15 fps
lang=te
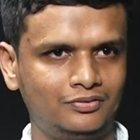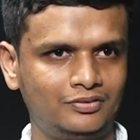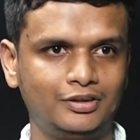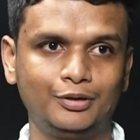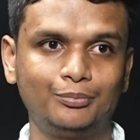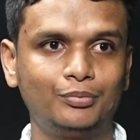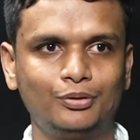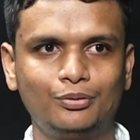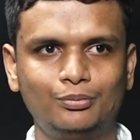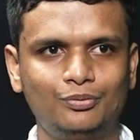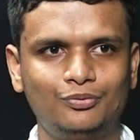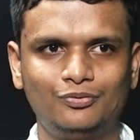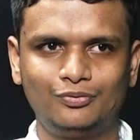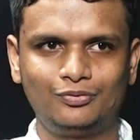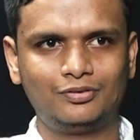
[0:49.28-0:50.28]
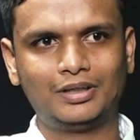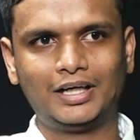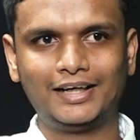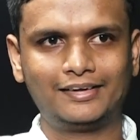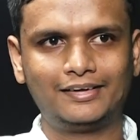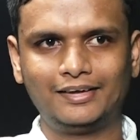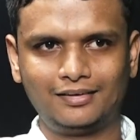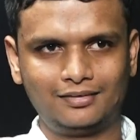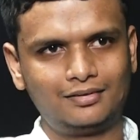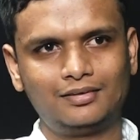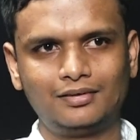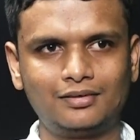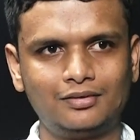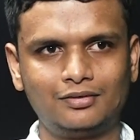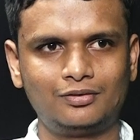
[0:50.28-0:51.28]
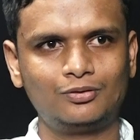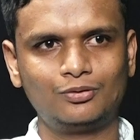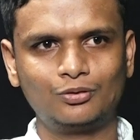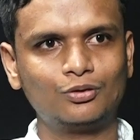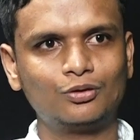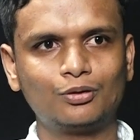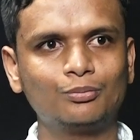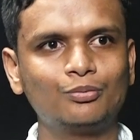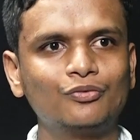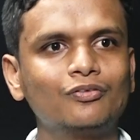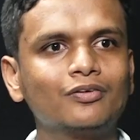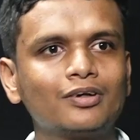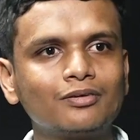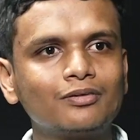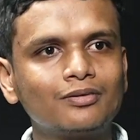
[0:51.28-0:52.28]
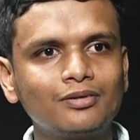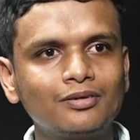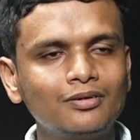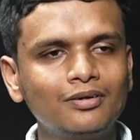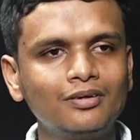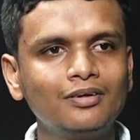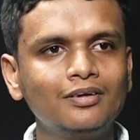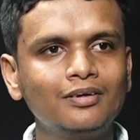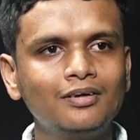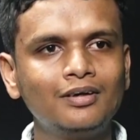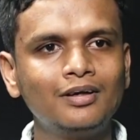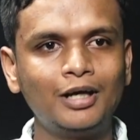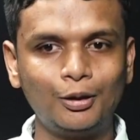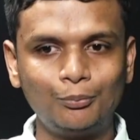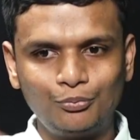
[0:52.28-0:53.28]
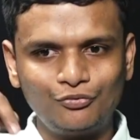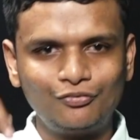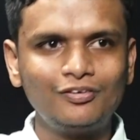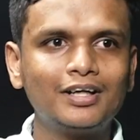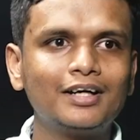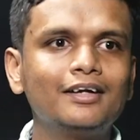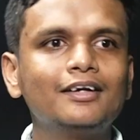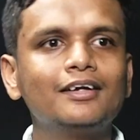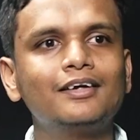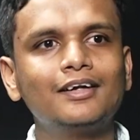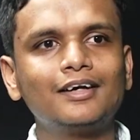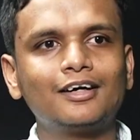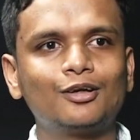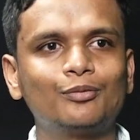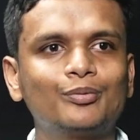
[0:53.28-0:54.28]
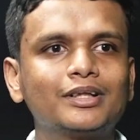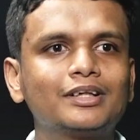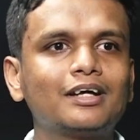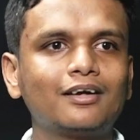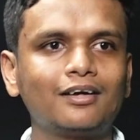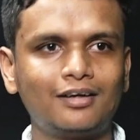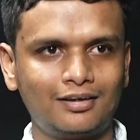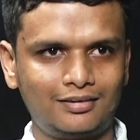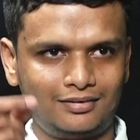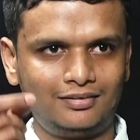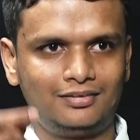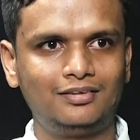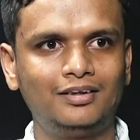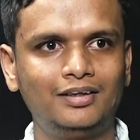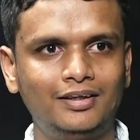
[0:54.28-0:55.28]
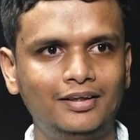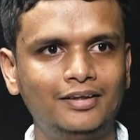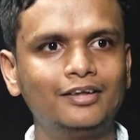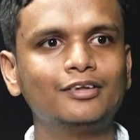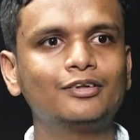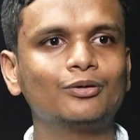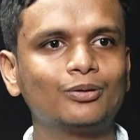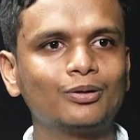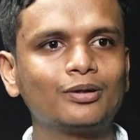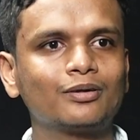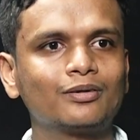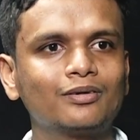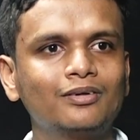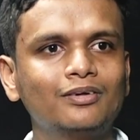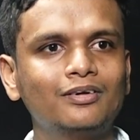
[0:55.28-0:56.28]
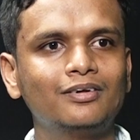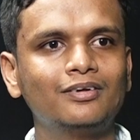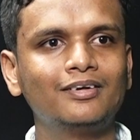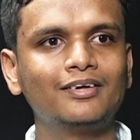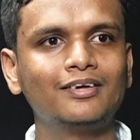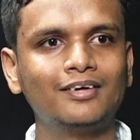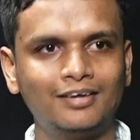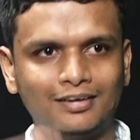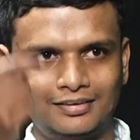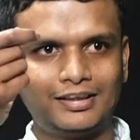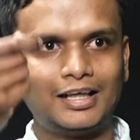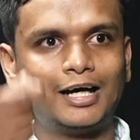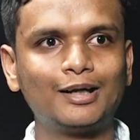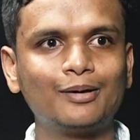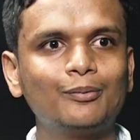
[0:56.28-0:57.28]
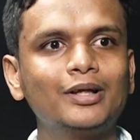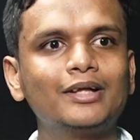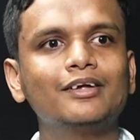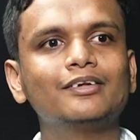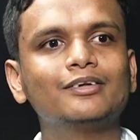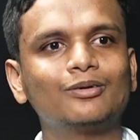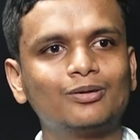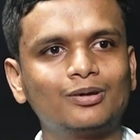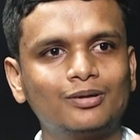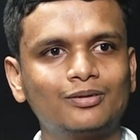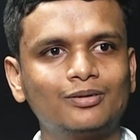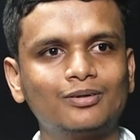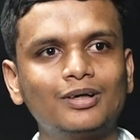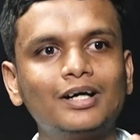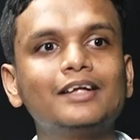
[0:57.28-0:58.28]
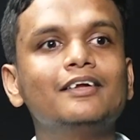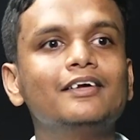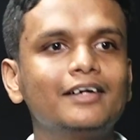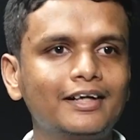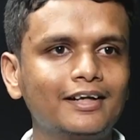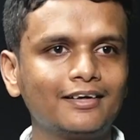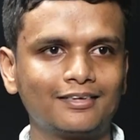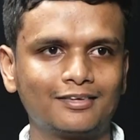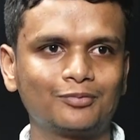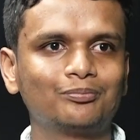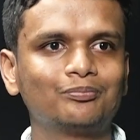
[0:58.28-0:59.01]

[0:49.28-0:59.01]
స్క్రిప్ట్ ఒక పువ్వు యాక్టింగ్ ఇట్లా ఒక్కొక్క పువ్వు అనుకున్నాం ఆ పువ్వులన్నింటినీ కలిపే దండ ఏదైతే ఉంటుందో దారం ఏదైతే ఉంటుందో అది ఎడిటింగ్